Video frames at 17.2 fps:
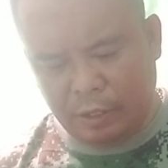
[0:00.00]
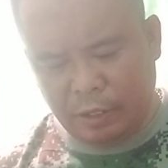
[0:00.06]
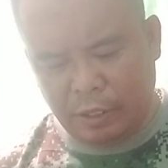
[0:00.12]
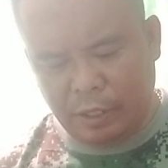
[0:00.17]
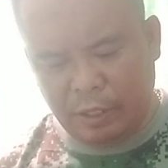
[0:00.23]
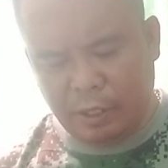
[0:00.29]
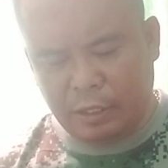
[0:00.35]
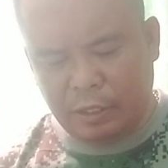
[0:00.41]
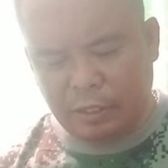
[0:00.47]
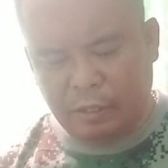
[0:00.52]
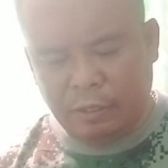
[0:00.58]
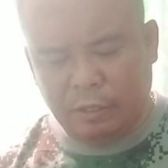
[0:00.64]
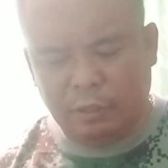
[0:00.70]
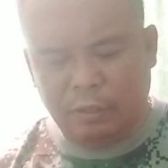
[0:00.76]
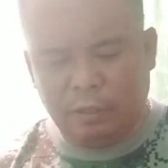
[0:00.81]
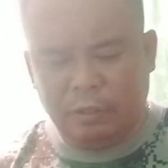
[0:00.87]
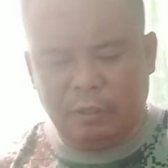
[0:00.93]
yes
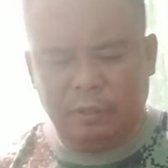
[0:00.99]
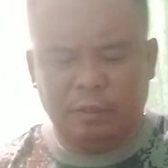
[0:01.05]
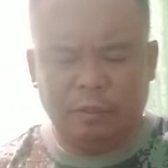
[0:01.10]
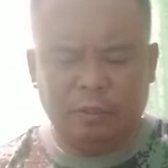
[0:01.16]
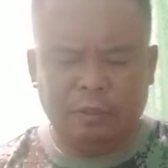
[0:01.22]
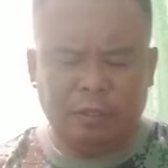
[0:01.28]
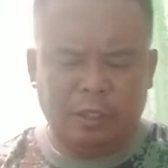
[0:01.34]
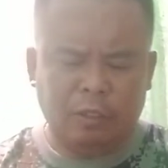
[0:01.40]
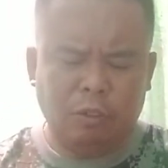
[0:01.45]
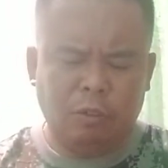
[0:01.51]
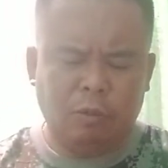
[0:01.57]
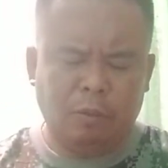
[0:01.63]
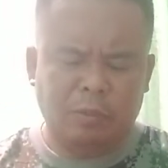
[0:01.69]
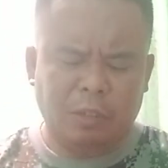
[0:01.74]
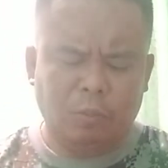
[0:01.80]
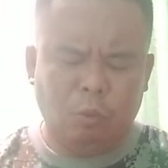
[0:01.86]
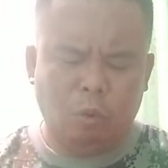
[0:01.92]
ito
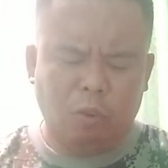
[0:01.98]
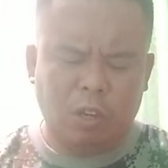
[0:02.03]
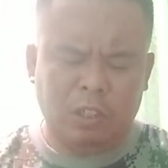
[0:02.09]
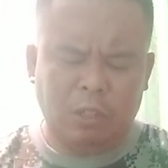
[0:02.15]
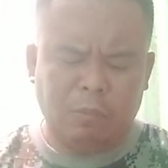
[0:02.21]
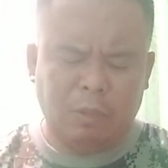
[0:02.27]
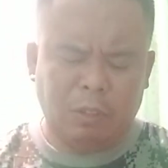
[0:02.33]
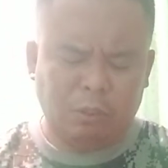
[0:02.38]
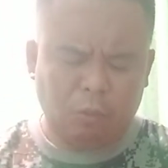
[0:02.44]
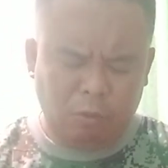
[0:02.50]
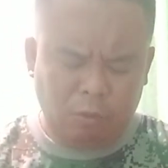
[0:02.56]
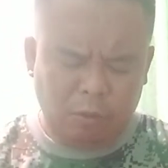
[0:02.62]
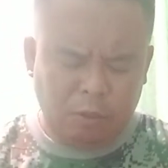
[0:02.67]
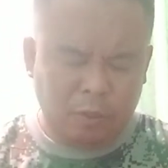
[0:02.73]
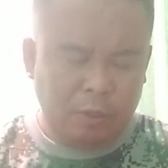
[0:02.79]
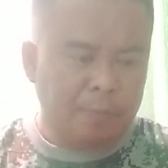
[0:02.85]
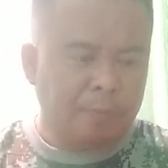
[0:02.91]
naman sir bukas naman to
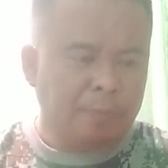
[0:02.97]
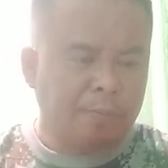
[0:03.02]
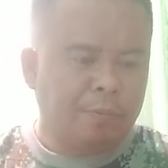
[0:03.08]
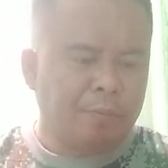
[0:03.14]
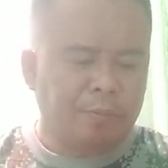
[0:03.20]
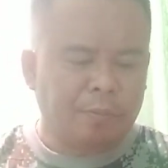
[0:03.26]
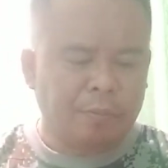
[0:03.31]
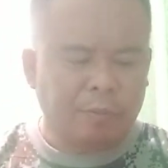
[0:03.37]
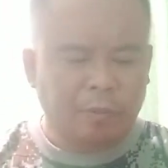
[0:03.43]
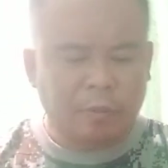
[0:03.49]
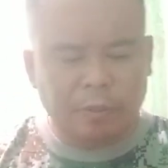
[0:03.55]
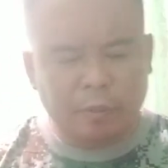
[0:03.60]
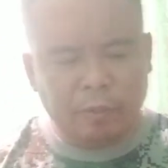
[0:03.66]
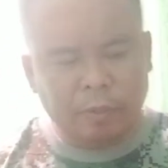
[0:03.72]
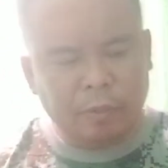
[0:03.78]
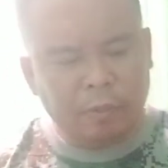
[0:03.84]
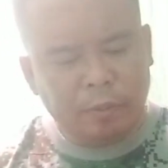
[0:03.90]

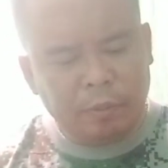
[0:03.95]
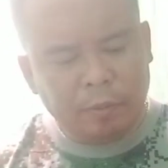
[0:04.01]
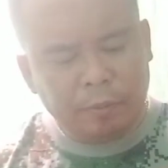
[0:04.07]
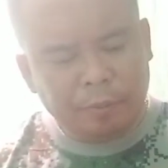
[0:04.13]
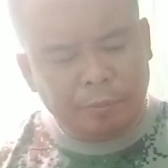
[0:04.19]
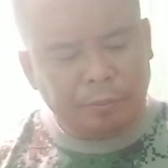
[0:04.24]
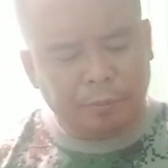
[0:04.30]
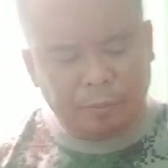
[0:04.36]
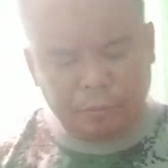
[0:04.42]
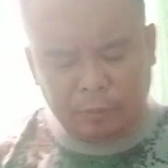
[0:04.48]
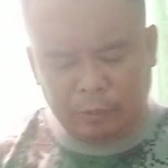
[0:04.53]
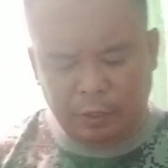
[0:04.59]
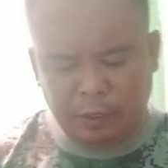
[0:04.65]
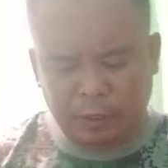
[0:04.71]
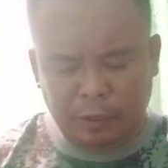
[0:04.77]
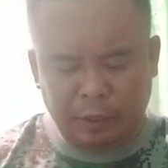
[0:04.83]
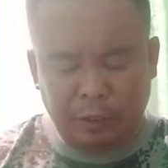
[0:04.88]
mm-hmm.
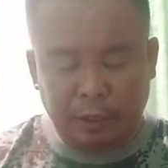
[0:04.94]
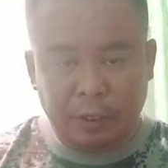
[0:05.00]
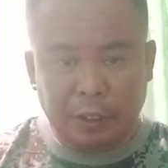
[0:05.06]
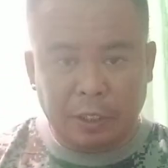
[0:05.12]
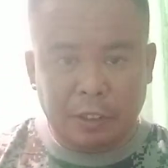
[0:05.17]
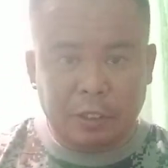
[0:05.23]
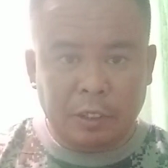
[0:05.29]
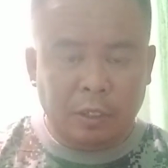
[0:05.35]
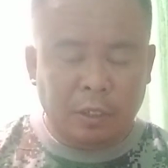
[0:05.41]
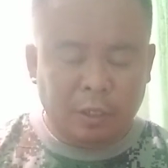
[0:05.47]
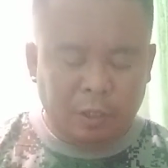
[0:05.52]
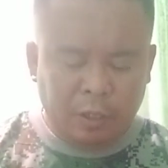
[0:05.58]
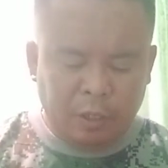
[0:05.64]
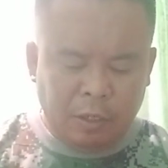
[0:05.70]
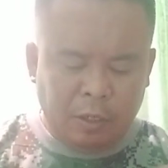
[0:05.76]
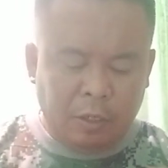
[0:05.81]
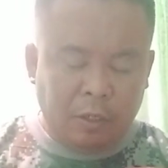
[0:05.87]
yes
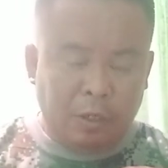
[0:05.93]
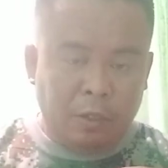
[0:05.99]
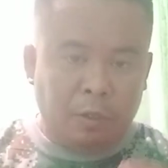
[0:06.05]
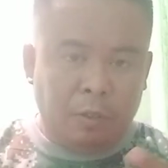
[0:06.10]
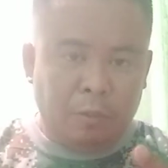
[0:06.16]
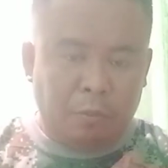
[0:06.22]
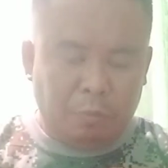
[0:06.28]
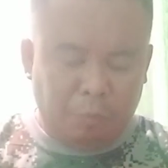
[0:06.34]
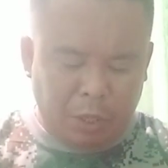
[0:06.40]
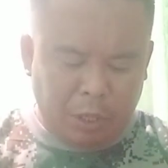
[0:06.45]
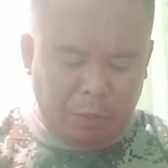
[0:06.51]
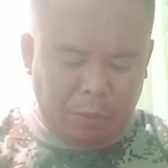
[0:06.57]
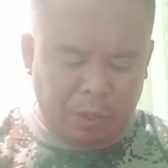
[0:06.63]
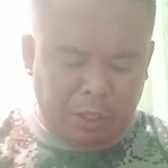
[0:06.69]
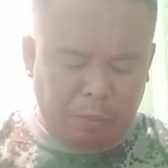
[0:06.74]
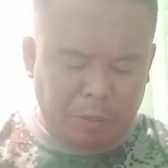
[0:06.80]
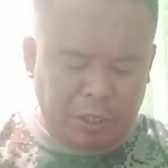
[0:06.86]
mega
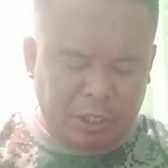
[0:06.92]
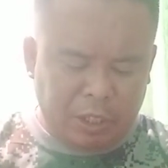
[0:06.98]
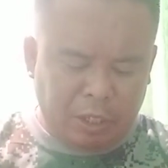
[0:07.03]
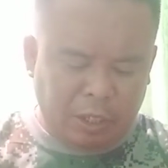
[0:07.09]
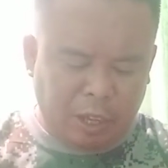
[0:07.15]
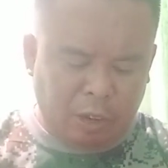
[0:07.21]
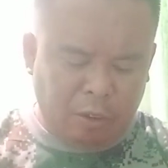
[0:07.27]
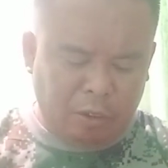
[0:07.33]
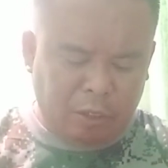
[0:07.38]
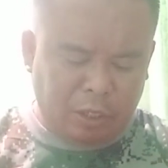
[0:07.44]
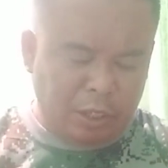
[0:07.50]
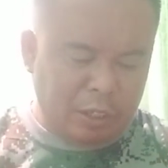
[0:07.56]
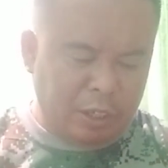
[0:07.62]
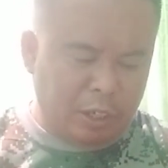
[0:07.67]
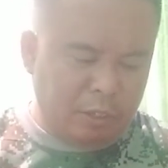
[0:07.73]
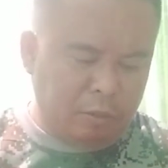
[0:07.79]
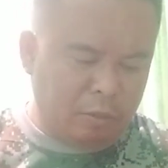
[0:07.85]
mega big shout out na
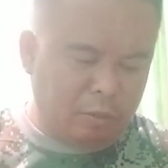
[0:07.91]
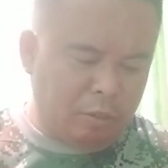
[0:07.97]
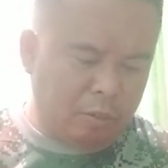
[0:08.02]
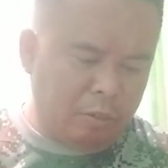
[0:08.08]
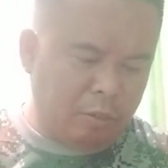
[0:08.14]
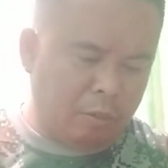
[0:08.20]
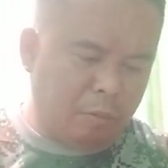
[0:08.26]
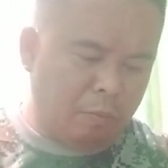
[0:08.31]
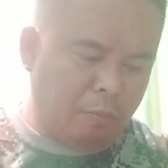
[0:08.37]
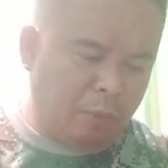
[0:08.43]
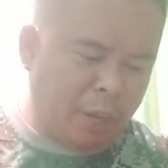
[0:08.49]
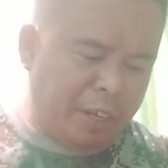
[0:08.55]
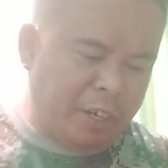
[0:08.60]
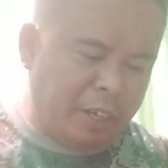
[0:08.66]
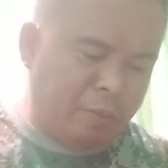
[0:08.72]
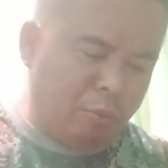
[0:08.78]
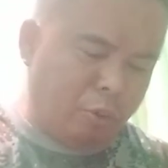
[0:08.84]
great
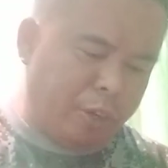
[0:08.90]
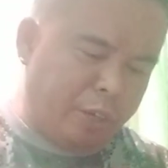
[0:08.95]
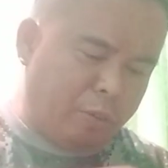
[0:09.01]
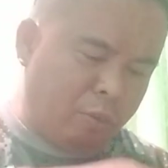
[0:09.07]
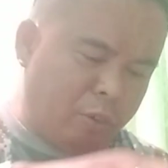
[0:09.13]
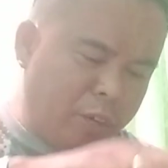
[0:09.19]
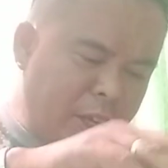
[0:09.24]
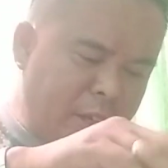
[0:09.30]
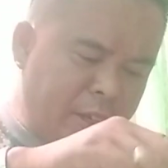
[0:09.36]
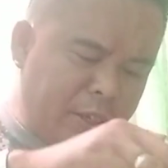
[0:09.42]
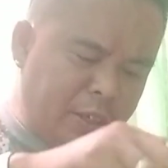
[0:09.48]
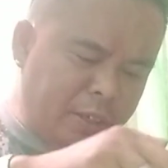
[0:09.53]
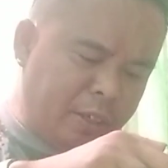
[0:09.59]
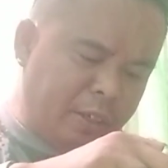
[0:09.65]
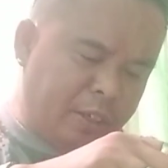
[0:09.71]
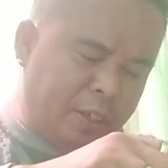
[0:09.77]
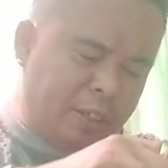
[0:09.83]
Friday morning uli
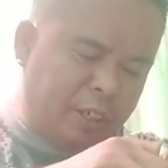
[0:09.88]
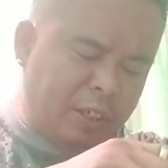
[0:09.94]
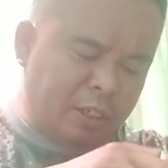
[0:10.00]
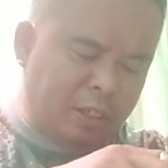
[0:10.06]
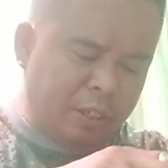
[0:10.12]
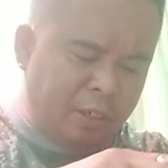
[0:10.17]
yes